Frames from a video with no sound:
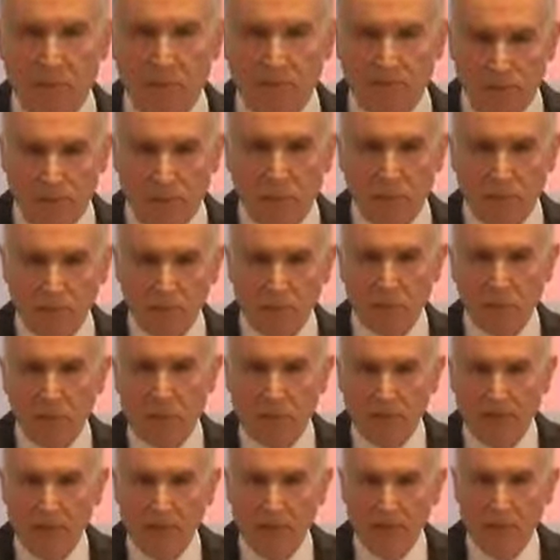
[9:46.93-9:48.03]
Mais moi, je trouve
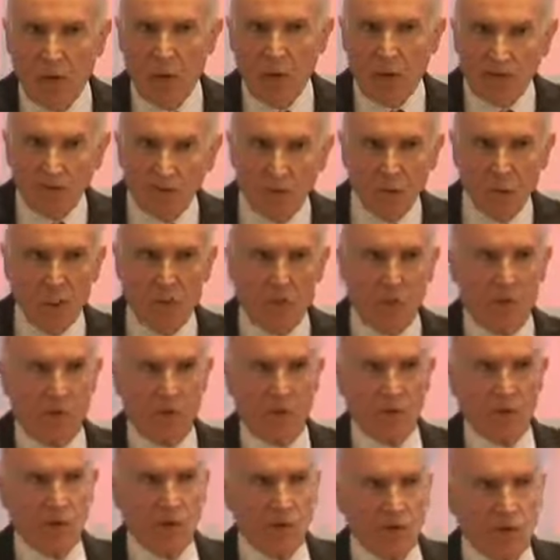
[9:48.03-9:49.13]
que c'est honteux de voir la
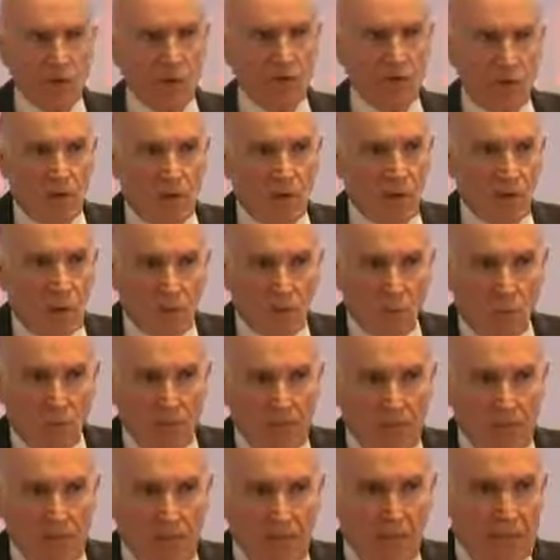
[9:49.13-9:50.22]
position du gouvernement
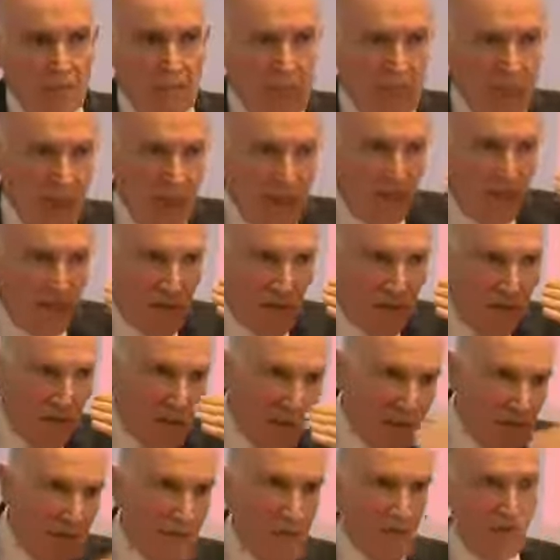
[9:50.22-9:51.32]
européen de,
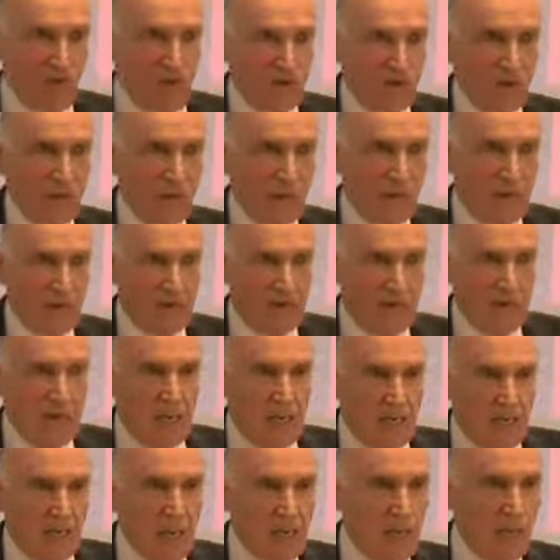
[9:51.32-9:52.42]
fermer leurs frontières.
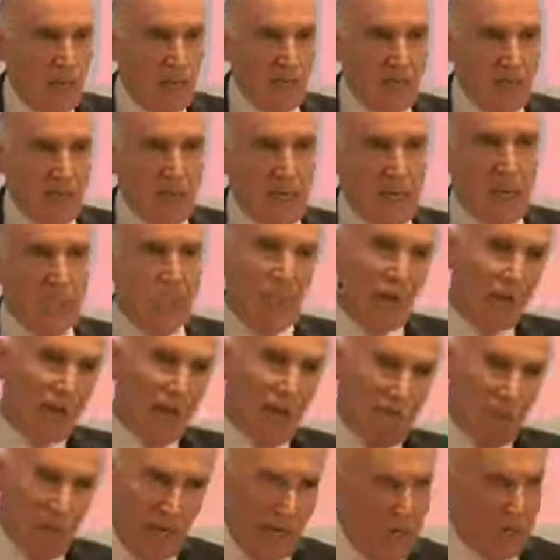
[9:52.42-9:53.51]
Et le Liban, c'est un
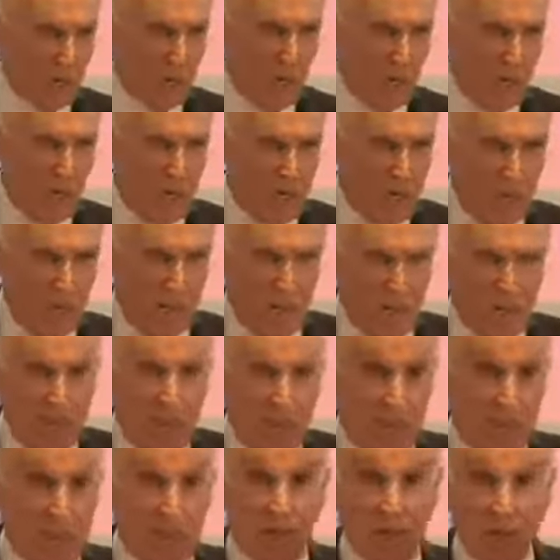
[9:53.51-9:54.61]
modèle, malgré tous nos problèmes,
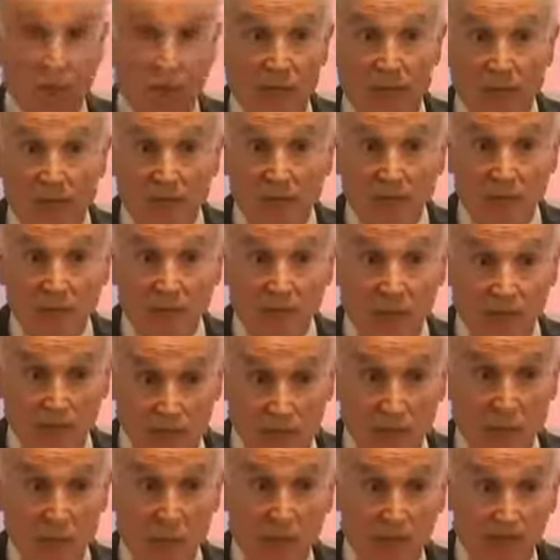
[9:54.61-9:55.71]
de solidarité, le
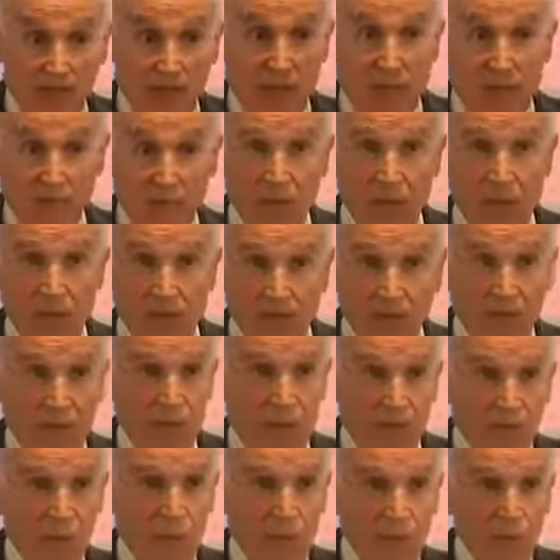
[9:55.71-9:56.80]
Liban, avec un million et demi
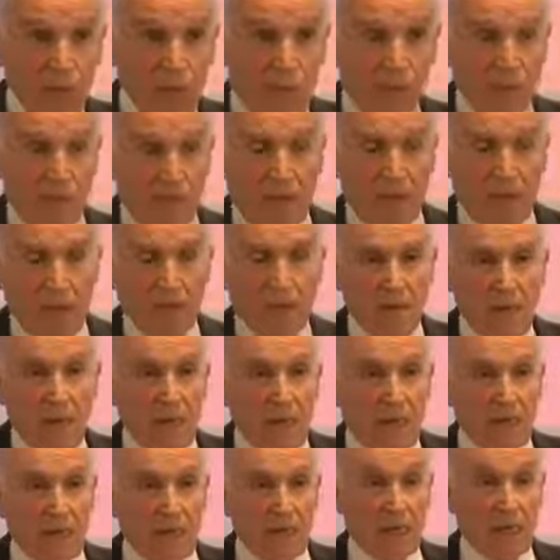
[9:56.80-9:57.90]
depuis sept ans.
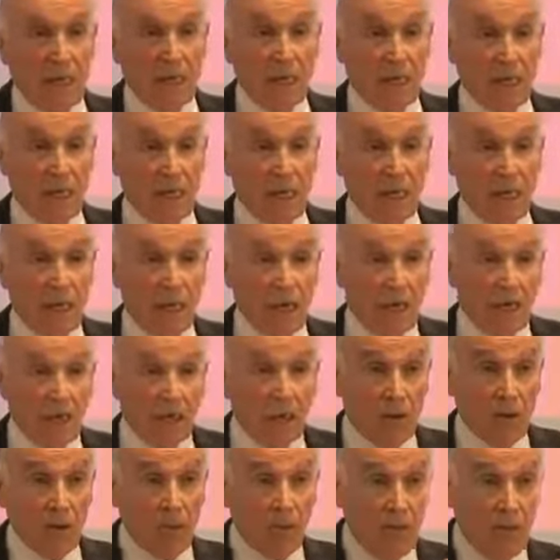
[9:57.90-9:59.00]
Et euh,
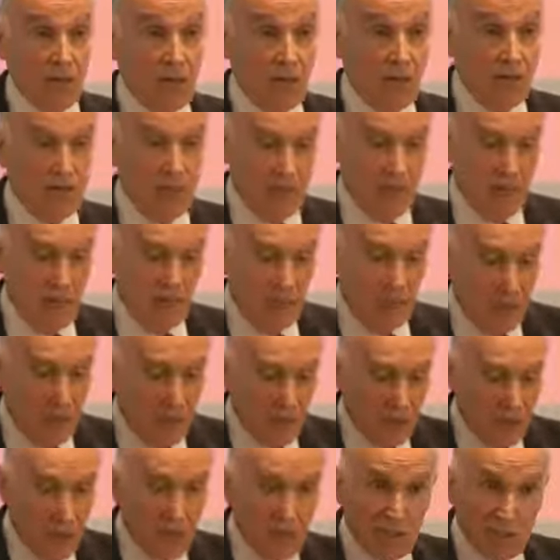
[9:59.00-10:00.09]
alors, et
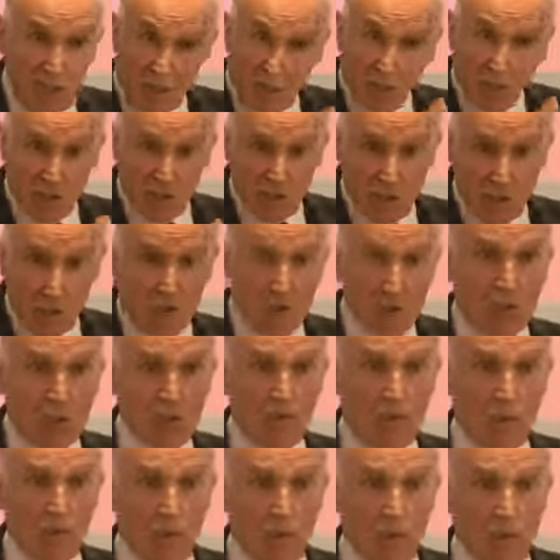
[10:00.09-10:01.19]
je dis ça à M. Hollande quand il
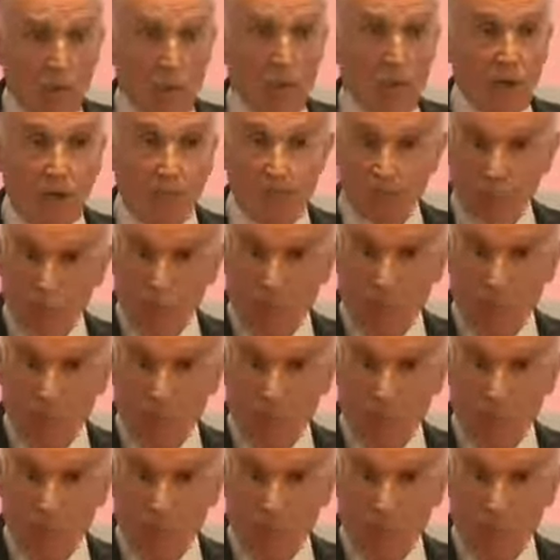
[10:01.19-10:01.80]
venu au Liban et à M.